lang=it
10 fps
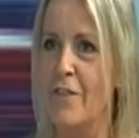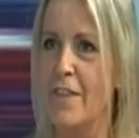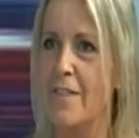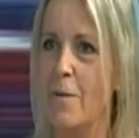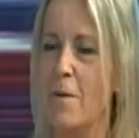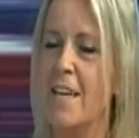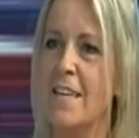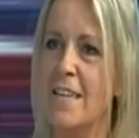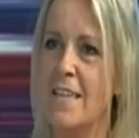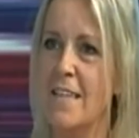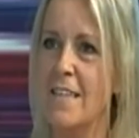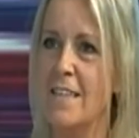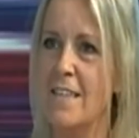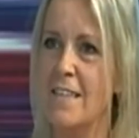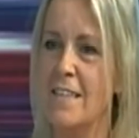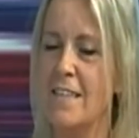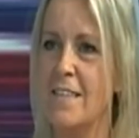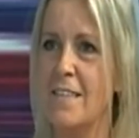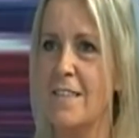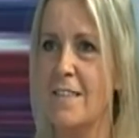soprattutto eh, così,
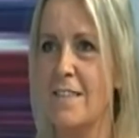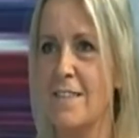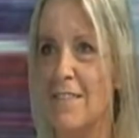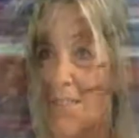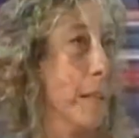la storicità